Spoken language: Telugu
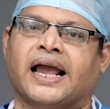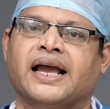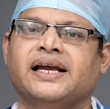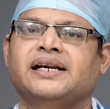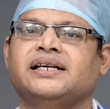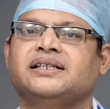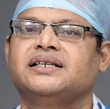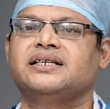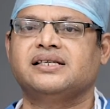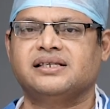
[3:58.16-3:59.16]
అగైన్
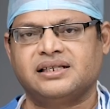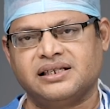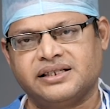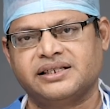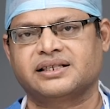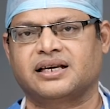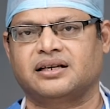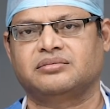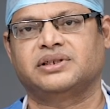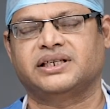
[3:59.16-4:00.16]
ఇది సిటీ
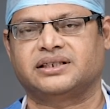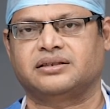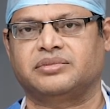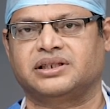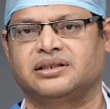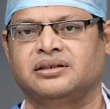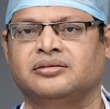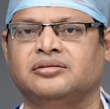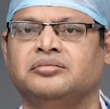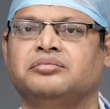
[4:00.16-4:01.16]
స్కాన్ బేస్డ్ మెథడు